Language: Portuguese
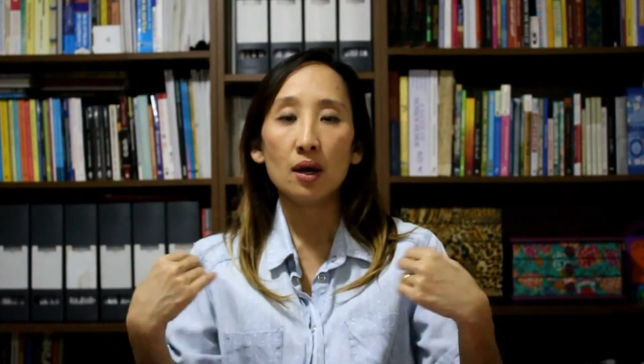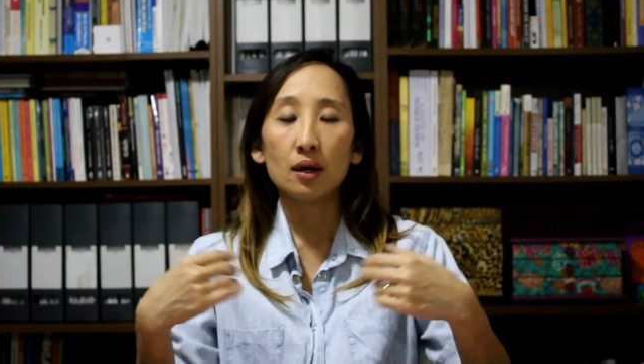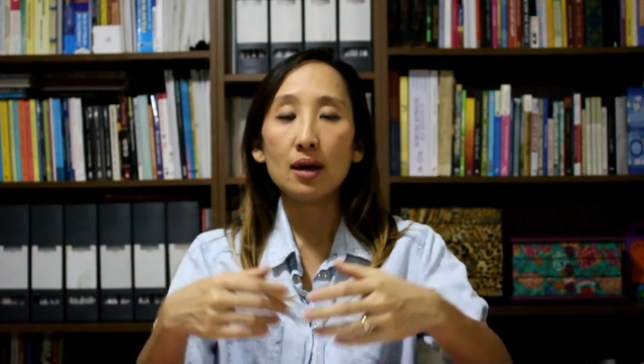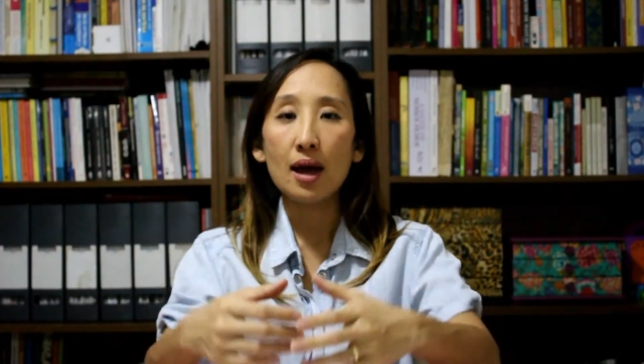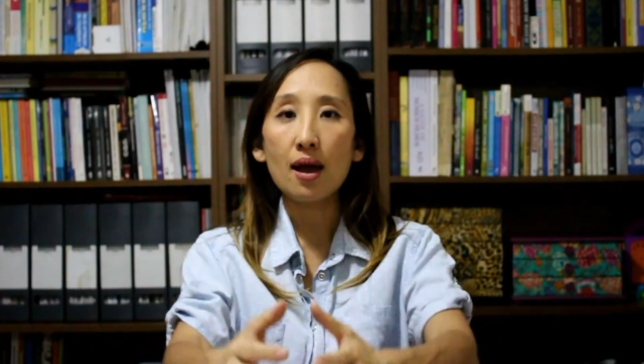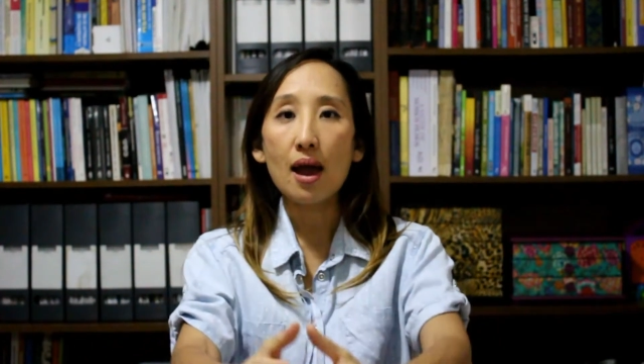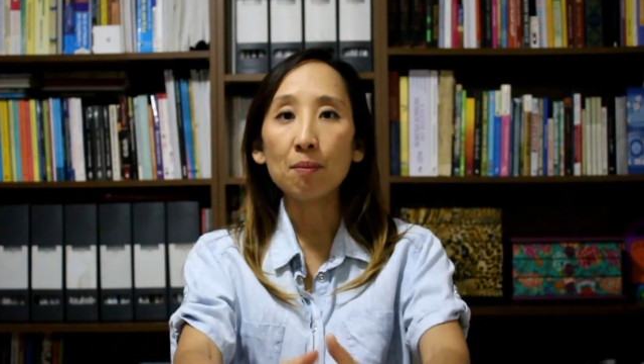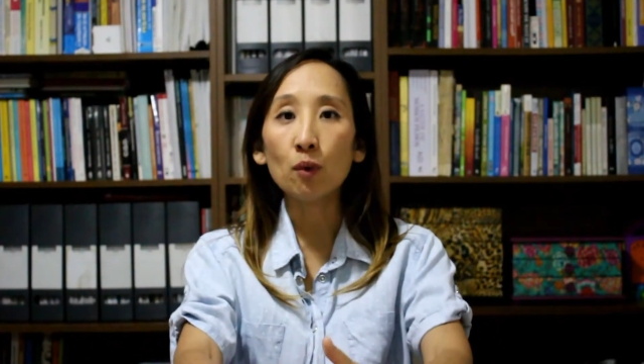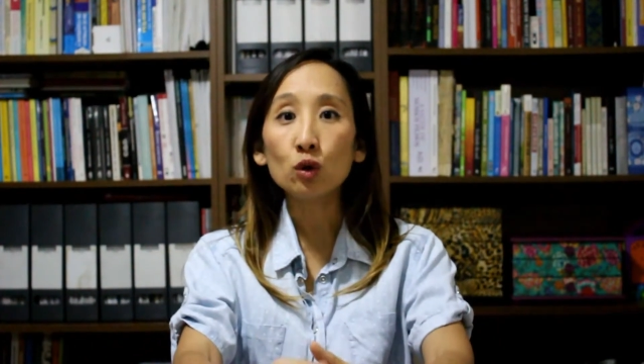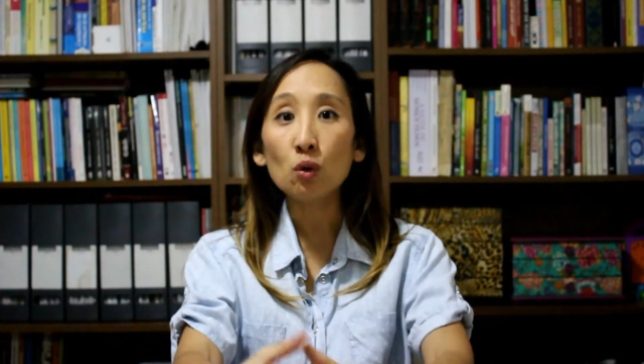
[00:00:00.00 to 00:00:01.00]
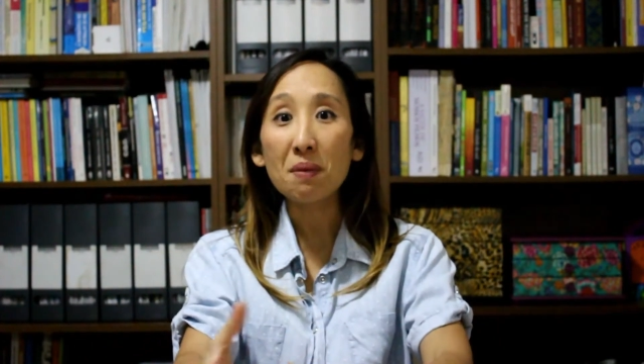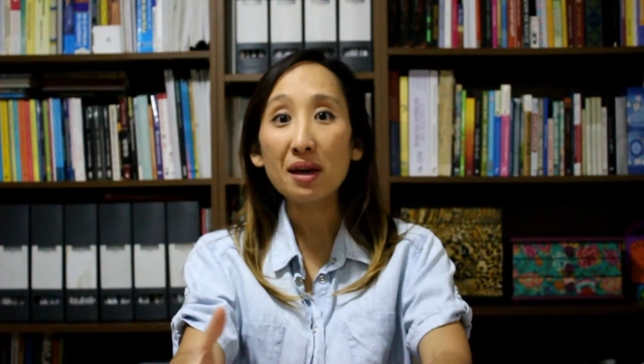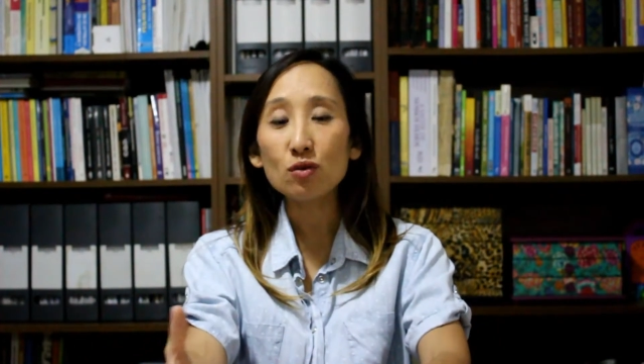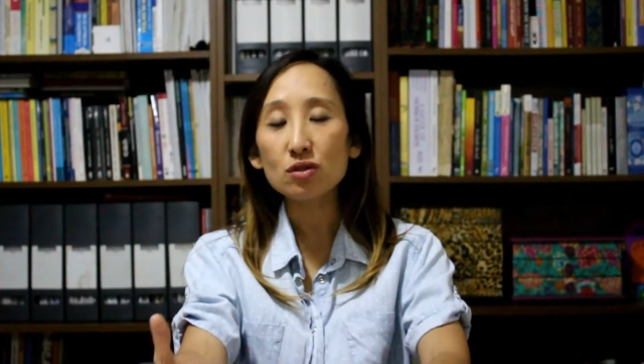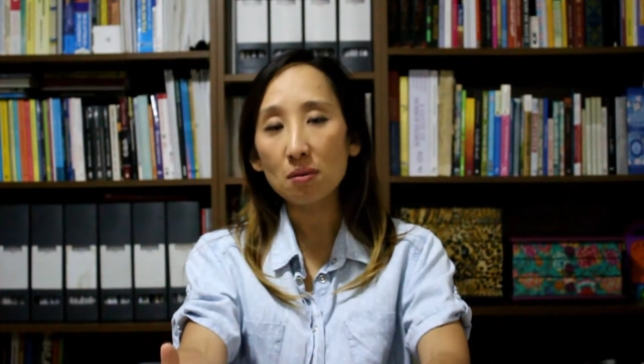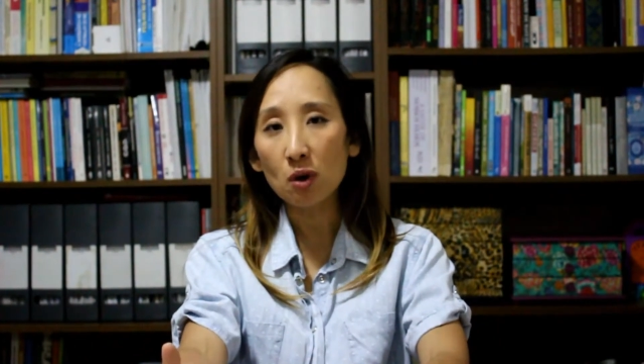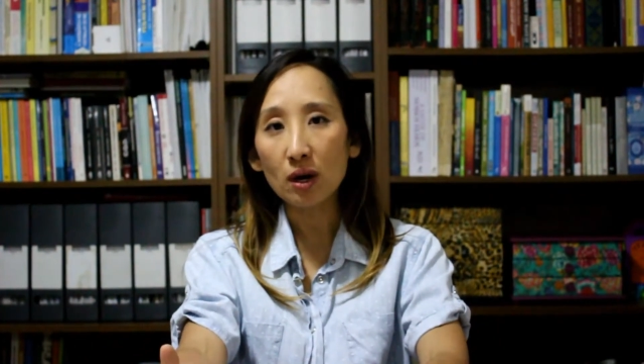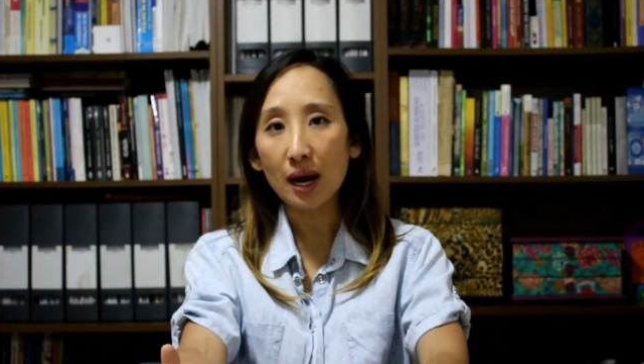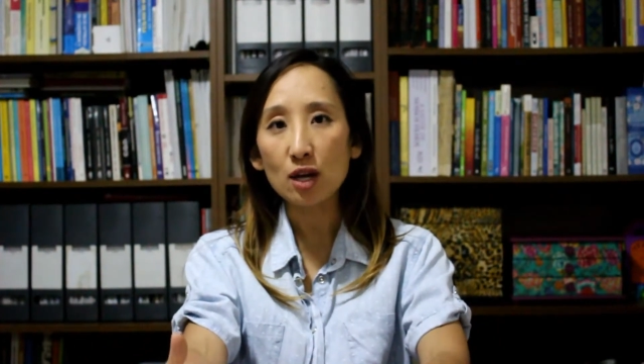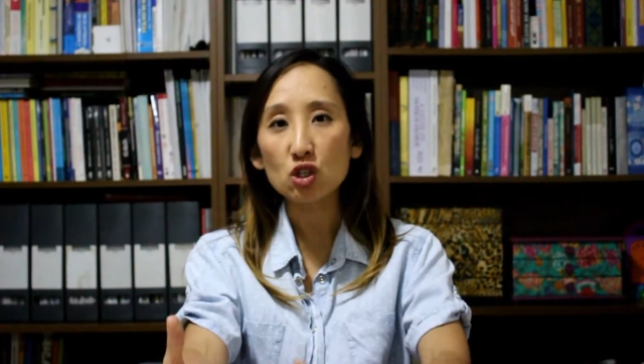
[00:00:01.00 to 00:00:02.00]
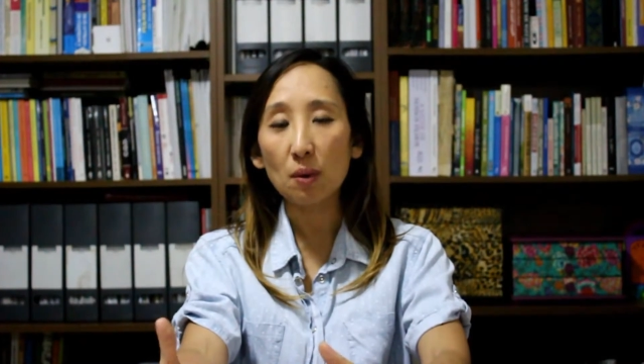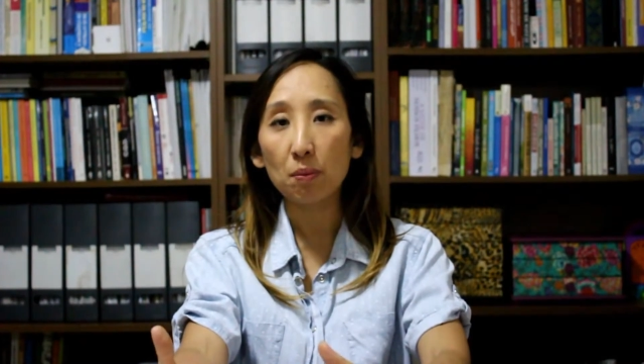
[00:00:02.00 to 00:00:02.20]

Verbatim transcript: Né, é muito menos democrática,